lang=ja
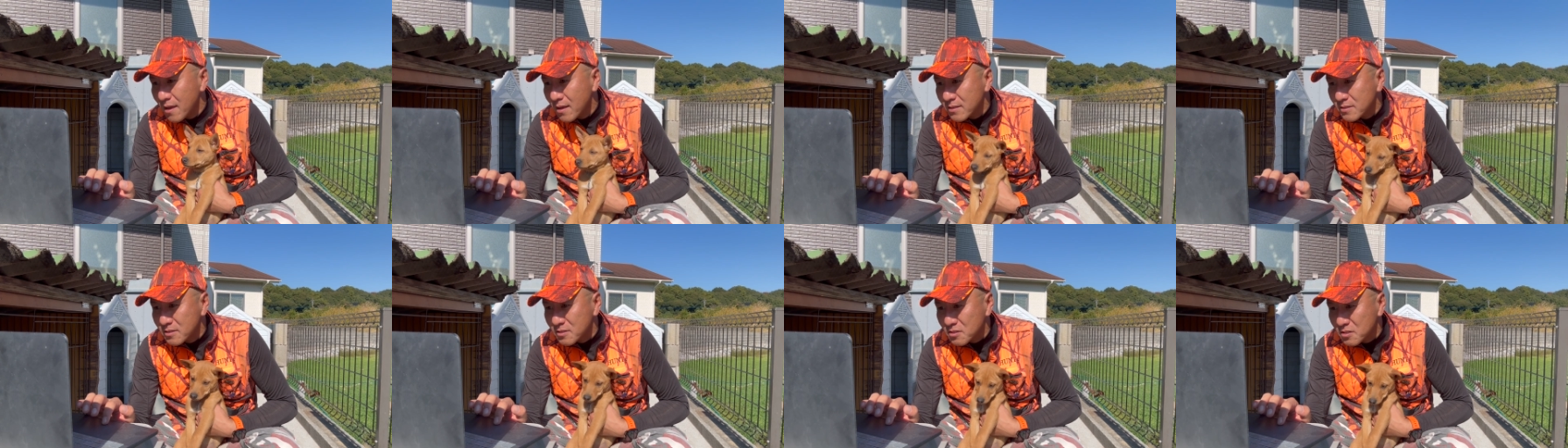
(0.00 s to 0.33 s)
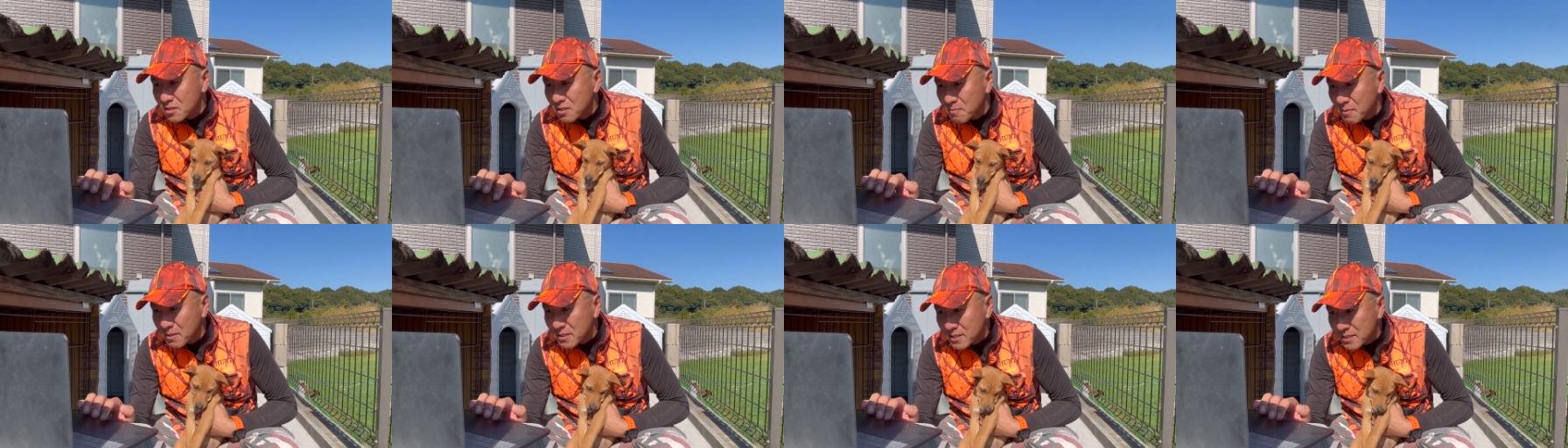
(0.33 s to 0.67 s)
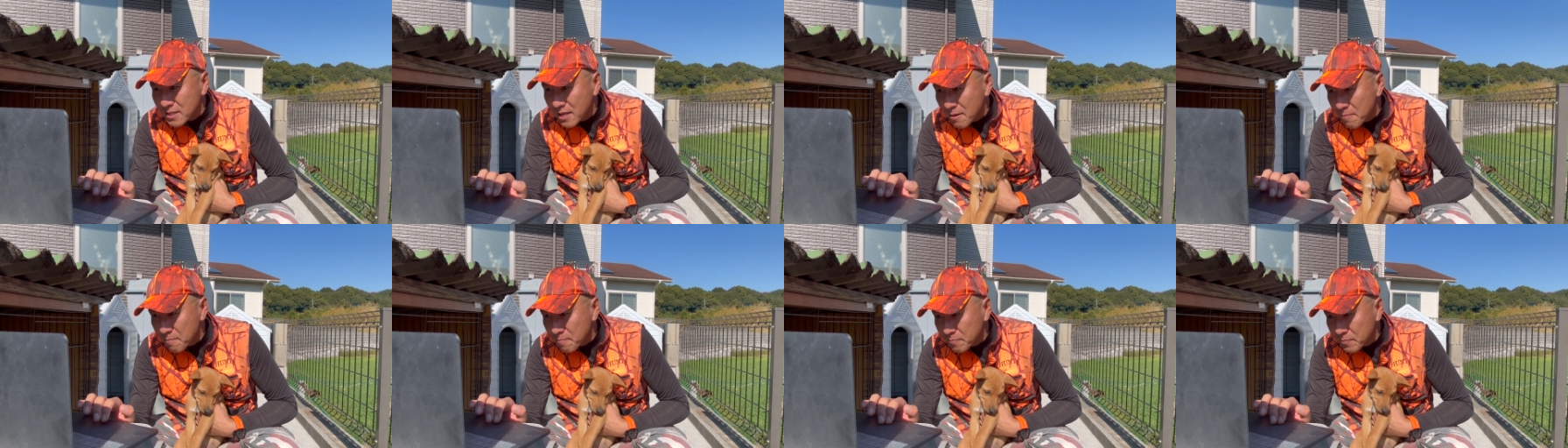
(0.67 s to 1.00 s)
続きまし
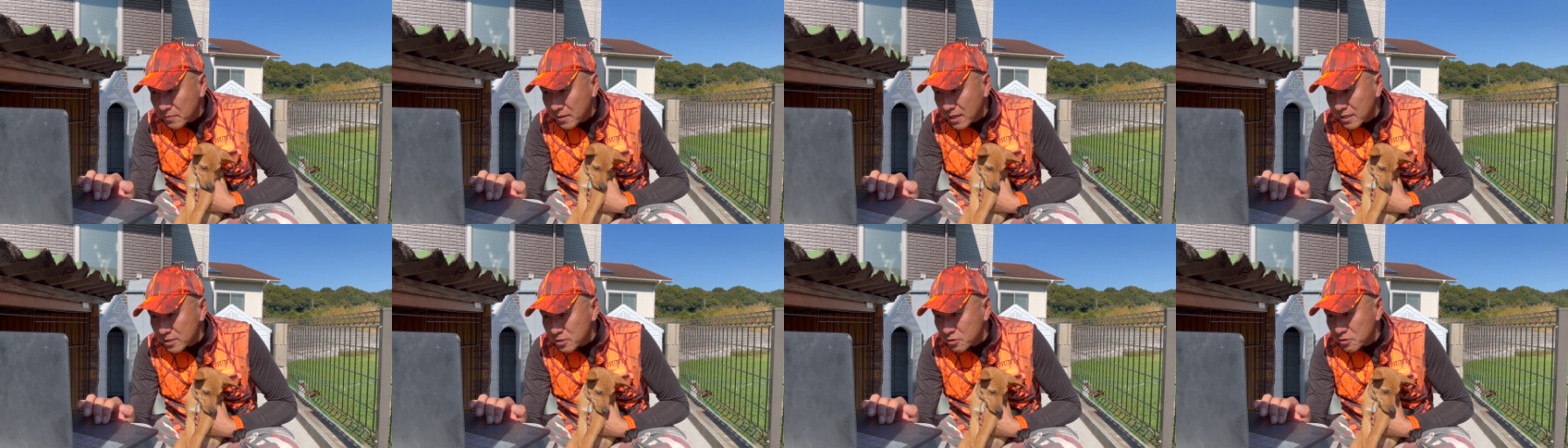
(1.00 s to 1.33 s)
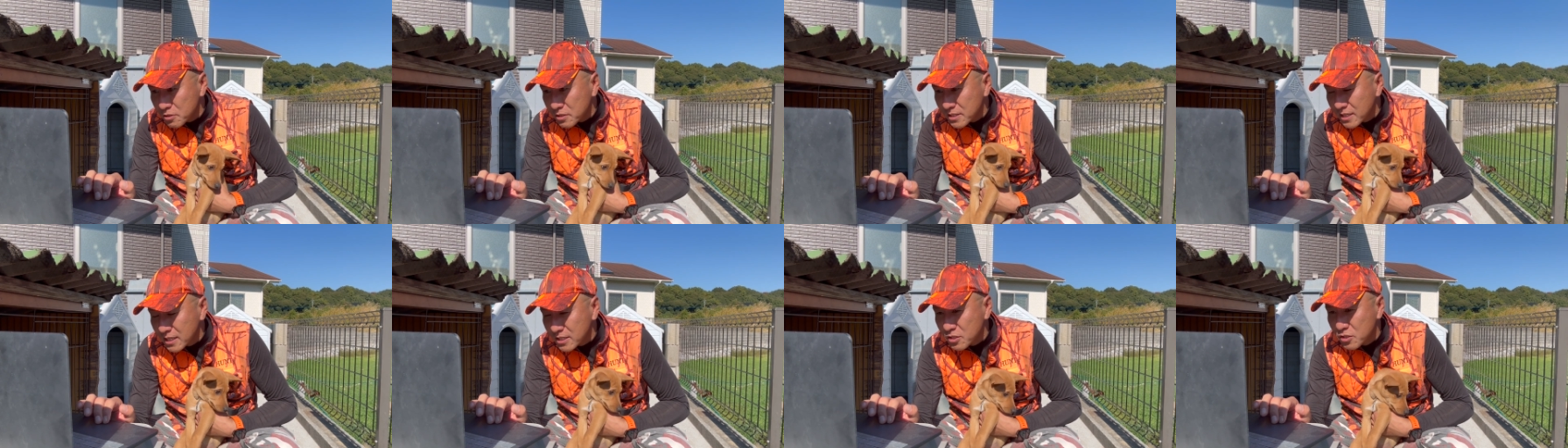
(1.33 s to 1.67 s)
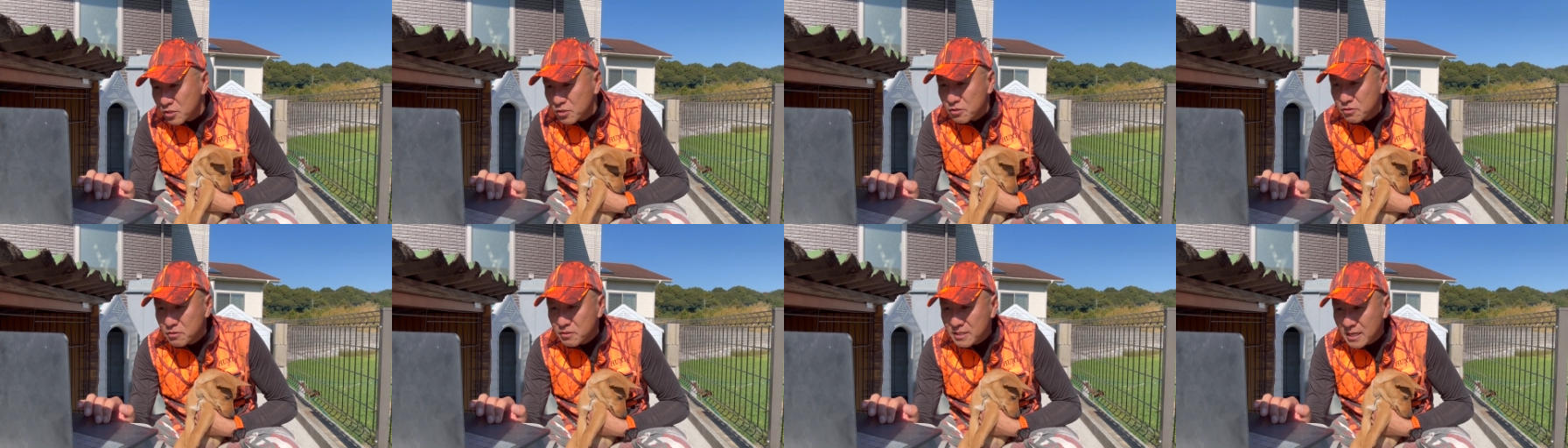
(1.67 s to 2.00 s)
て、11
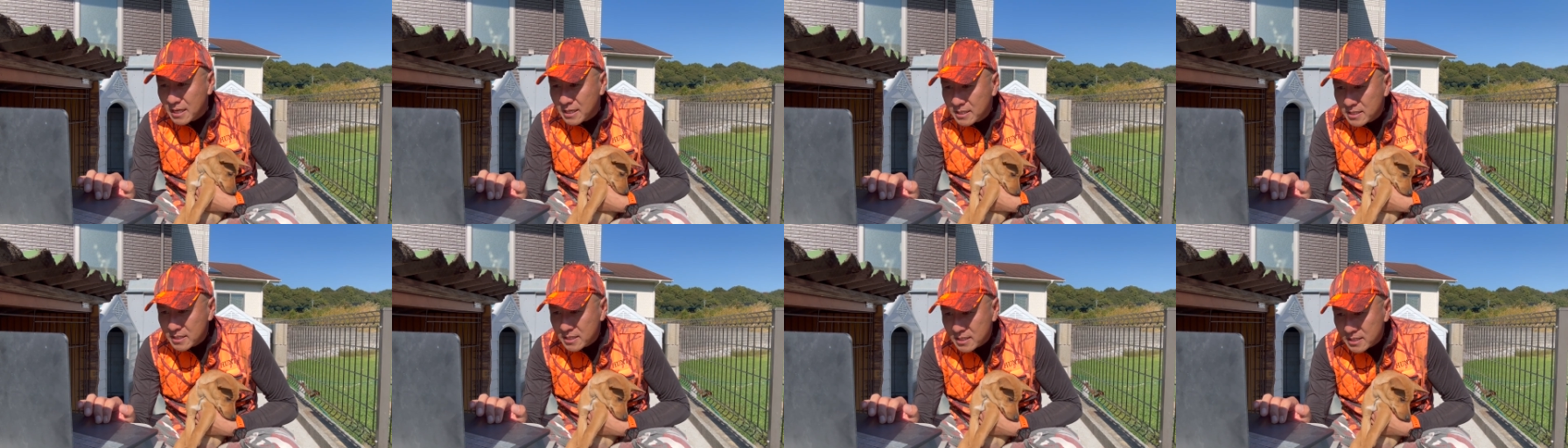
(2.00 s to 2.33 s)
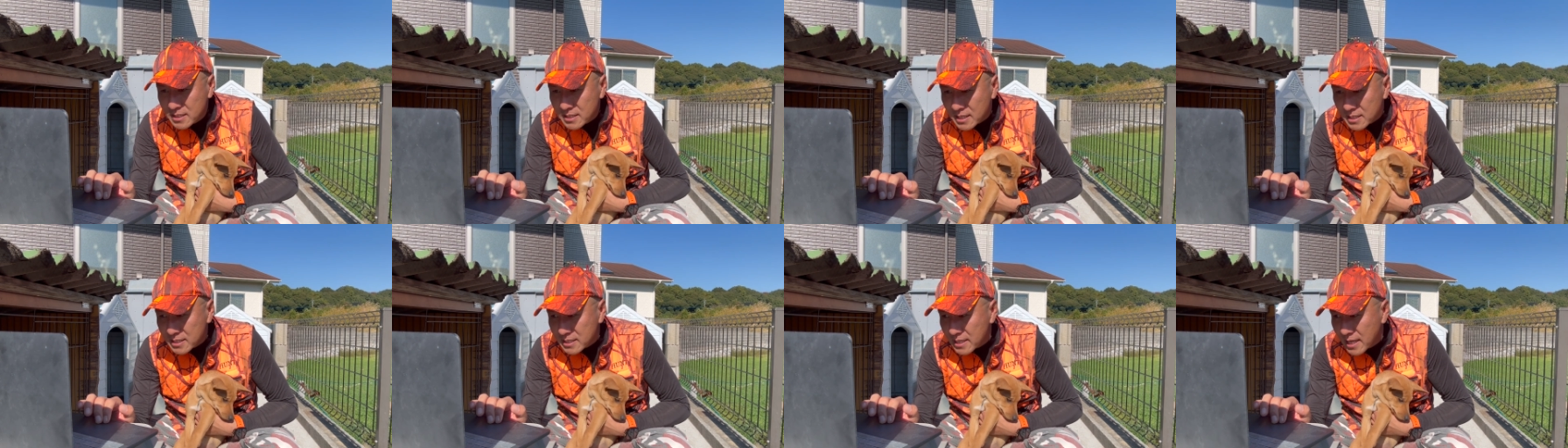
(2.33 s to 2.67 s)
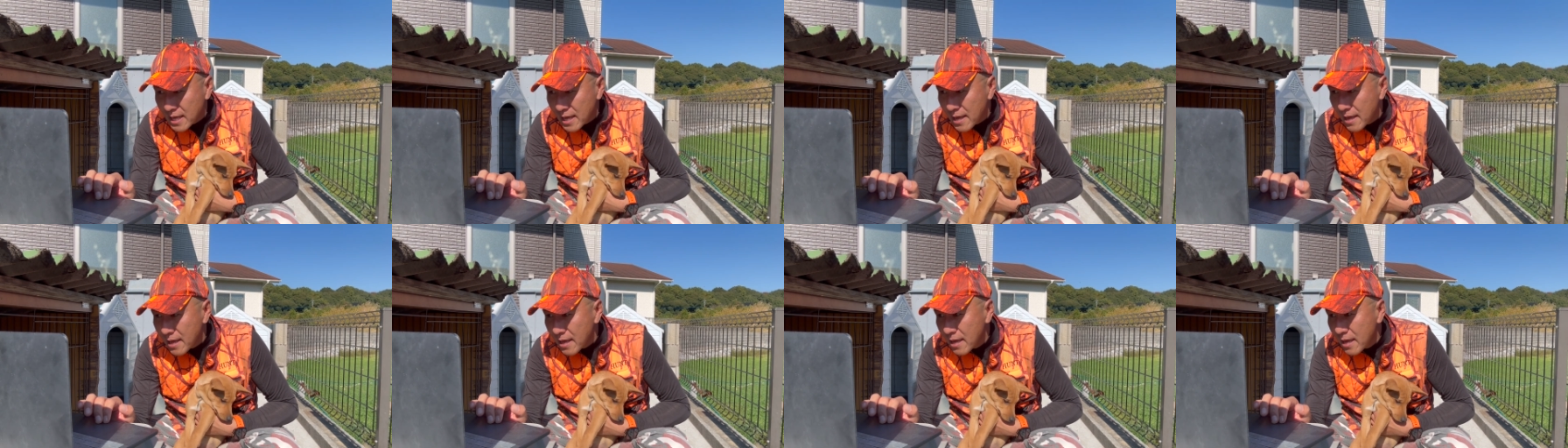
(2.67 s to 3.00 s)
月13日にです
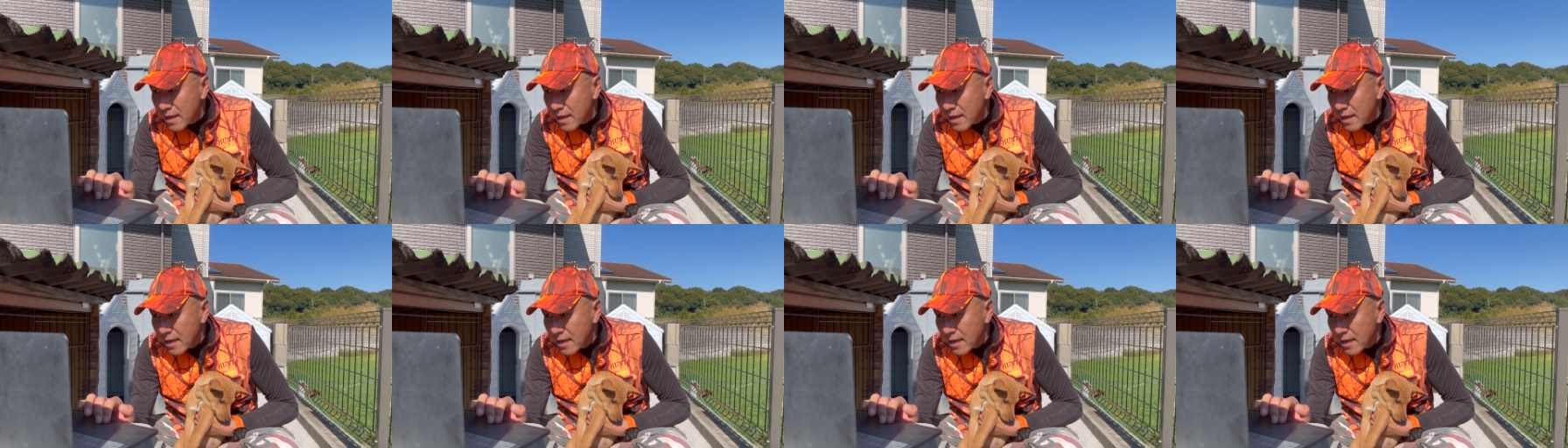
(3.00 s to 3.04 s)
ね、